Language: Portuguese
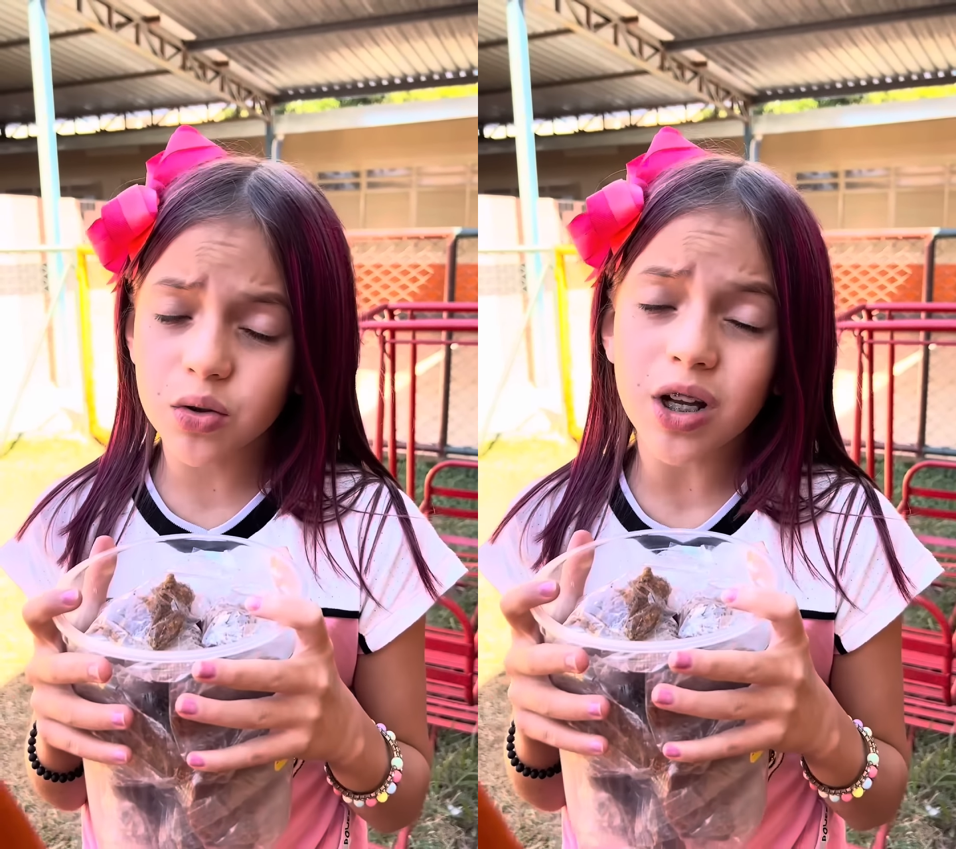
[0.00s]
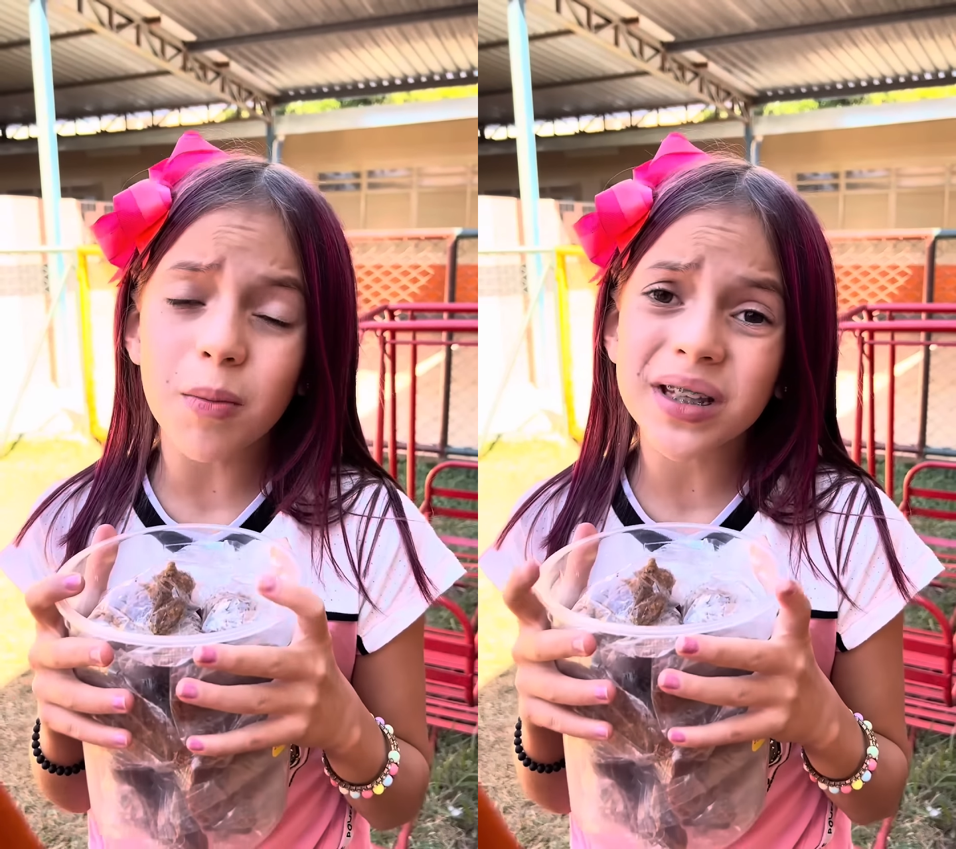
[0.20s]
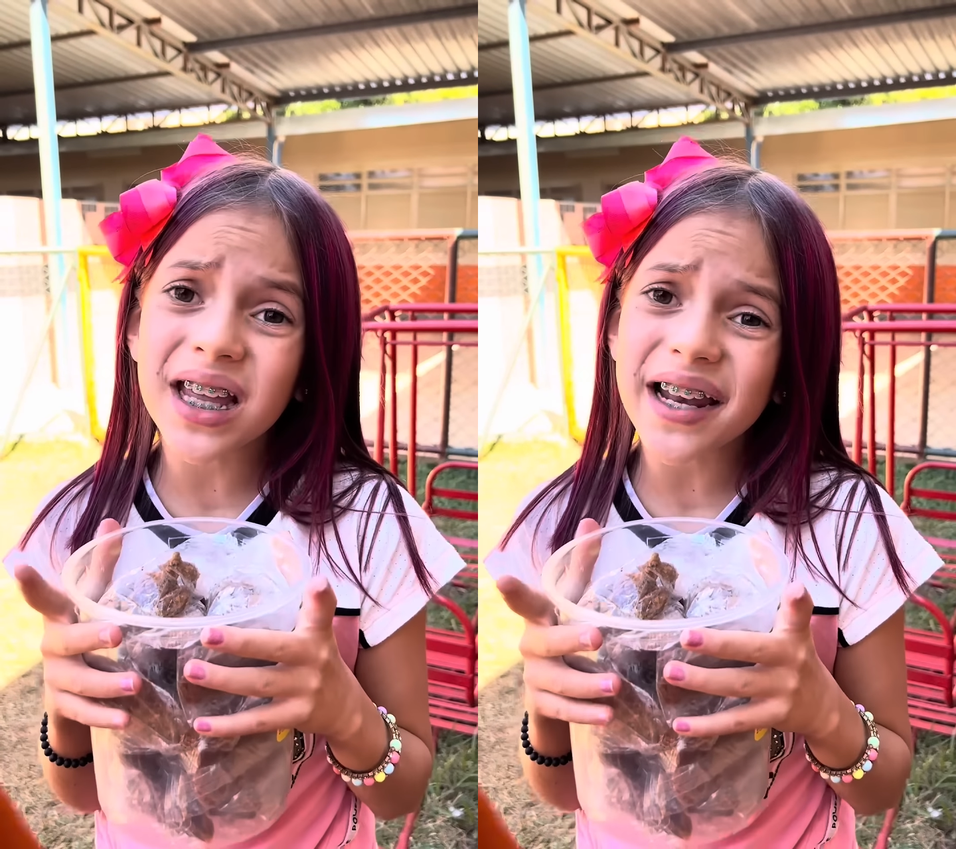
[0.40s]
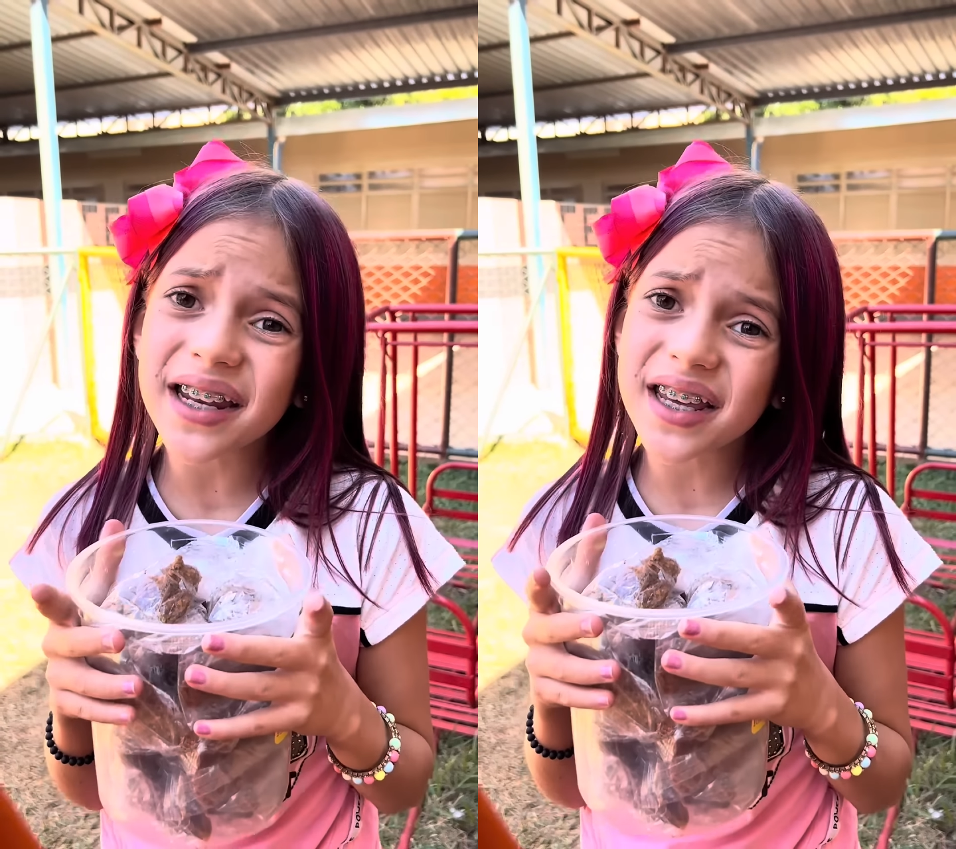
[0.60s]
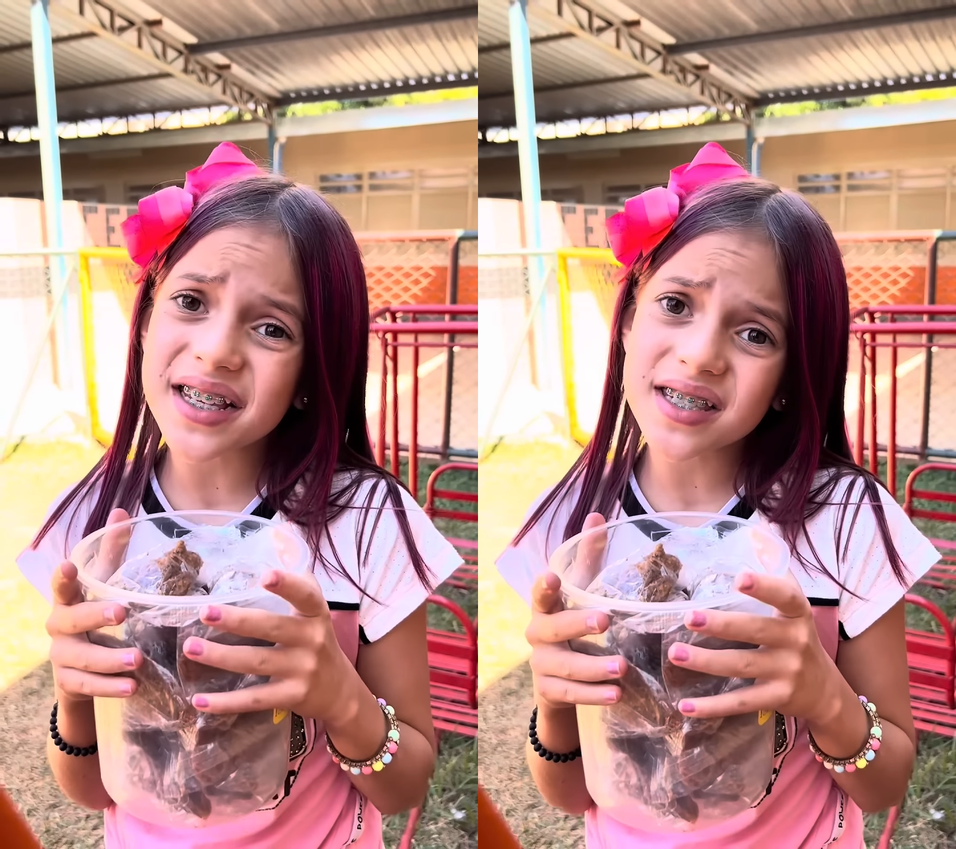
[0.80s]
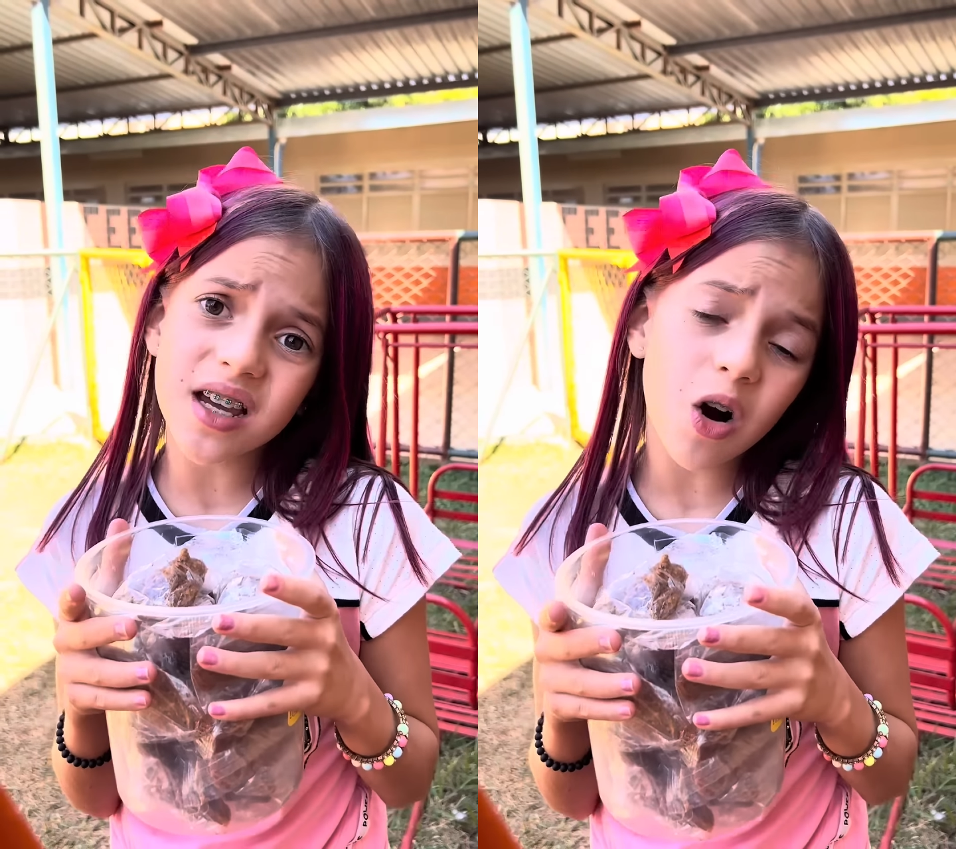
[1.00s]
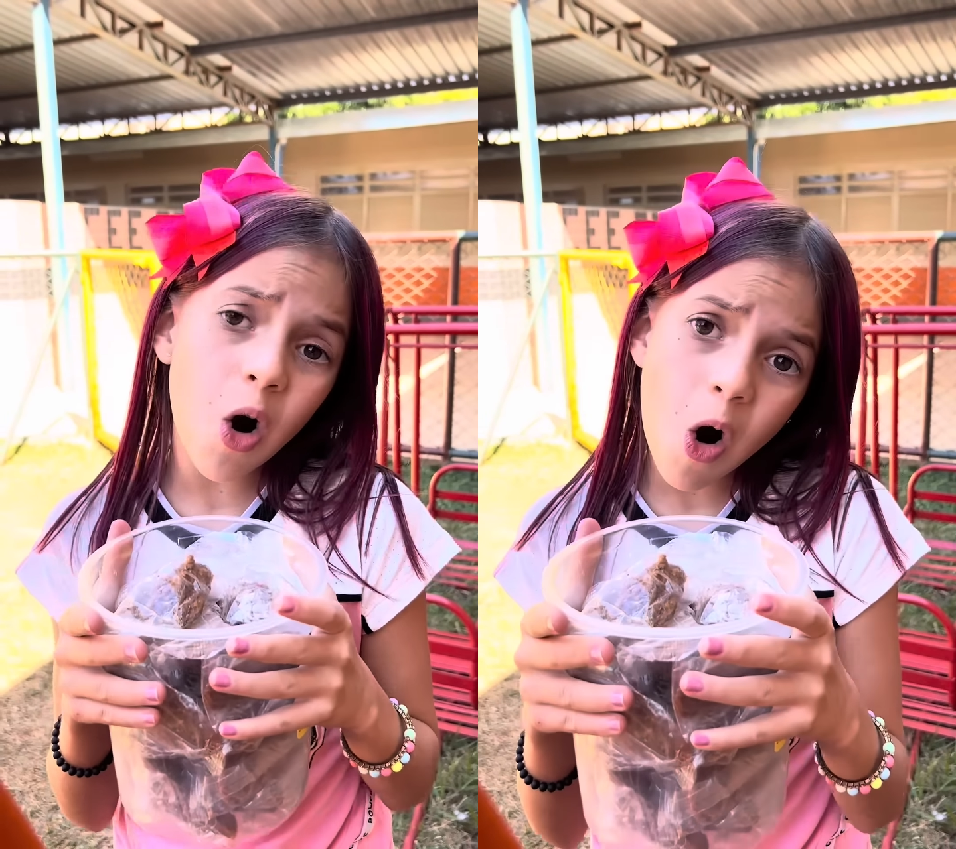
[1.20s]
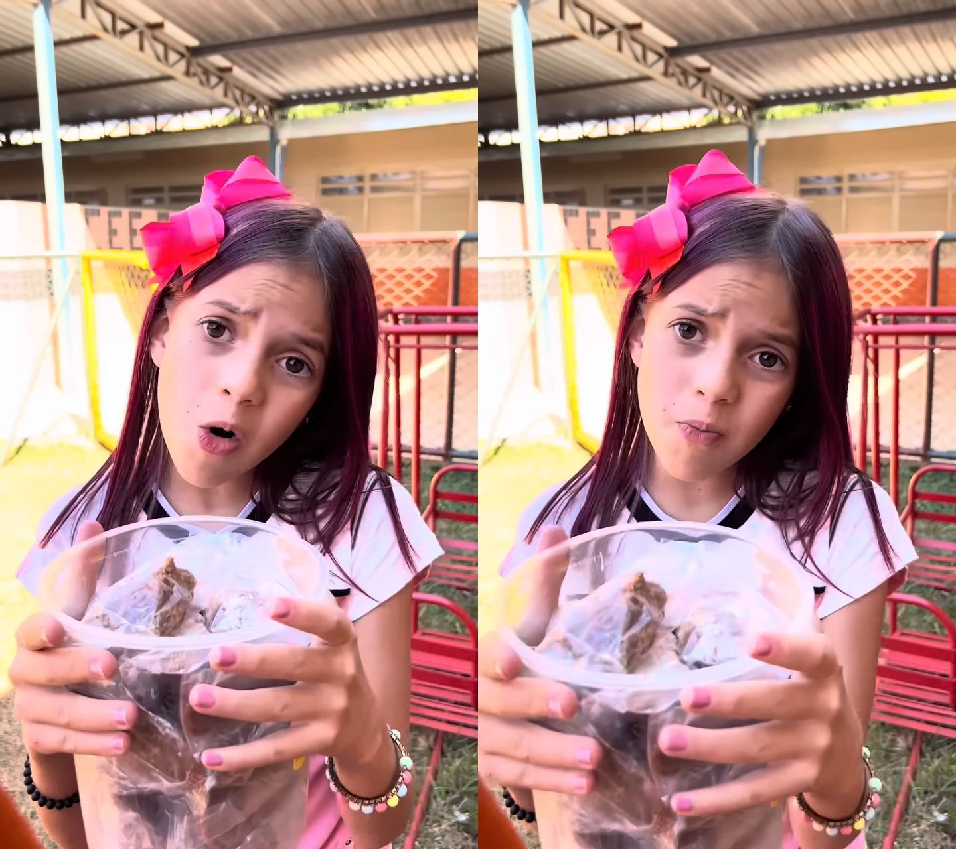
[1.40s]
Tá uma delícia.
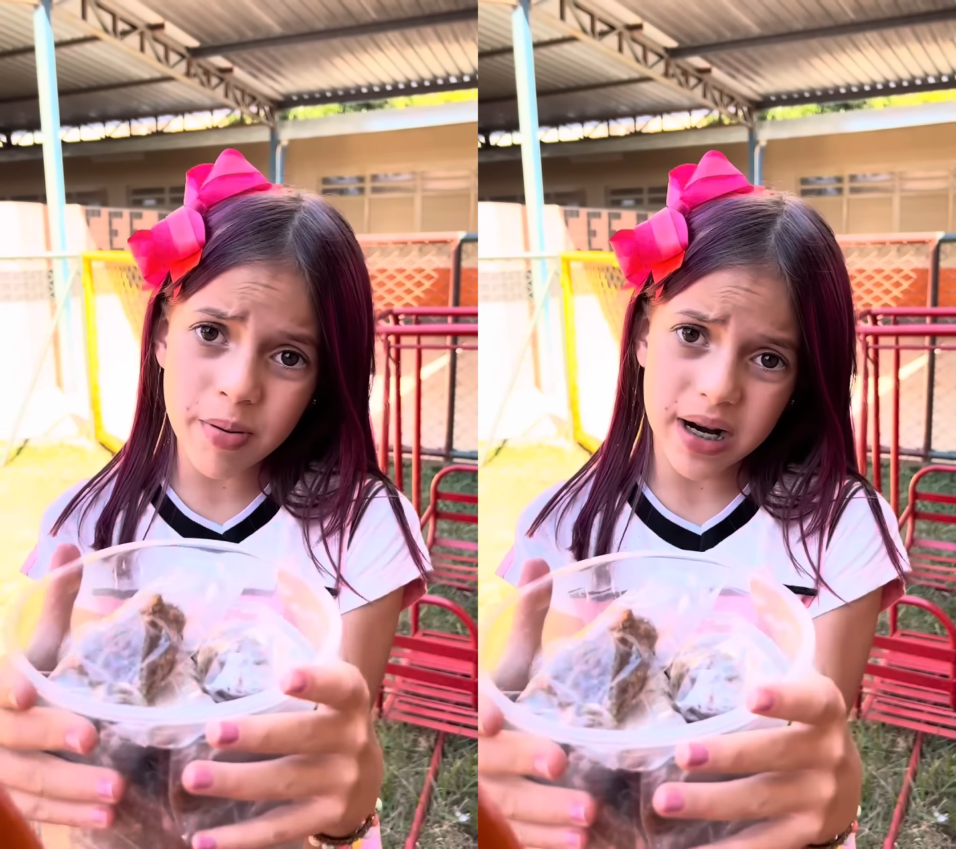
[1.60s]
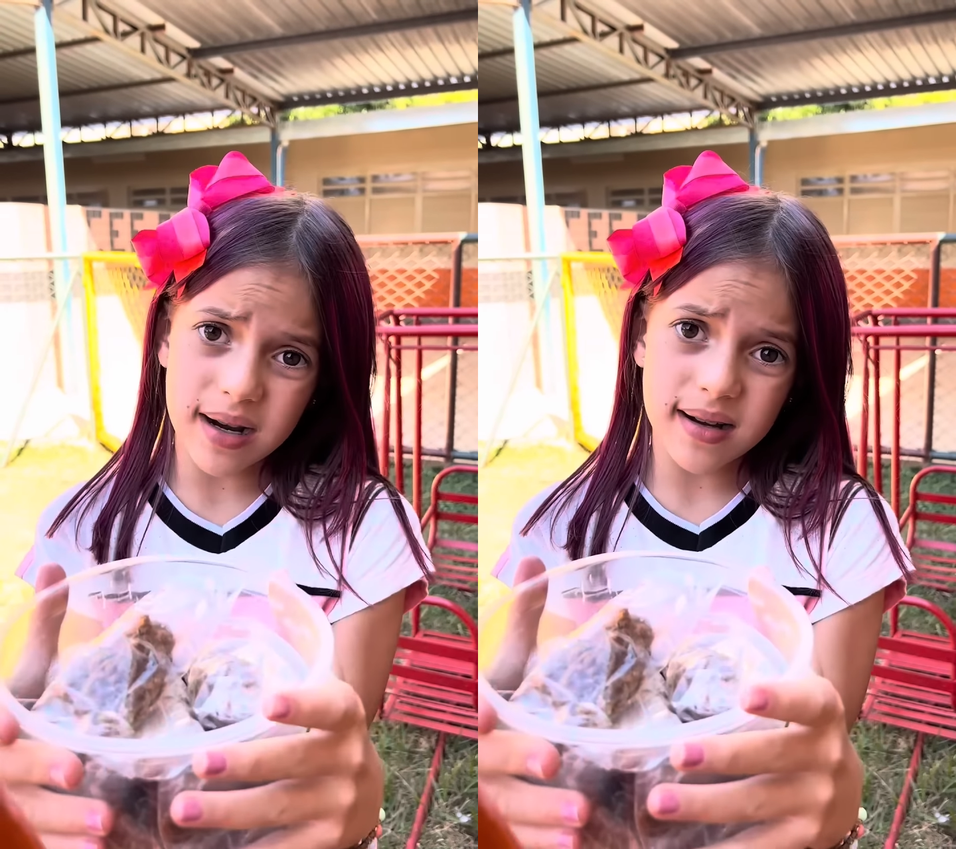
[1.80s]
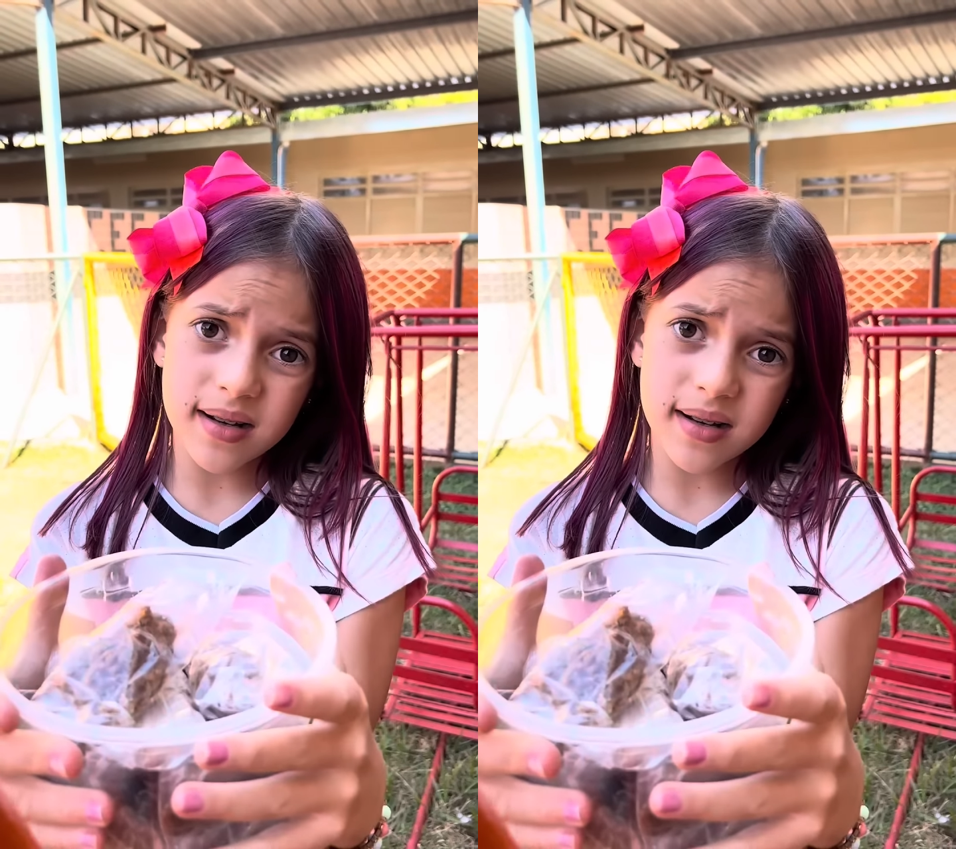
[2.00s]
Compra.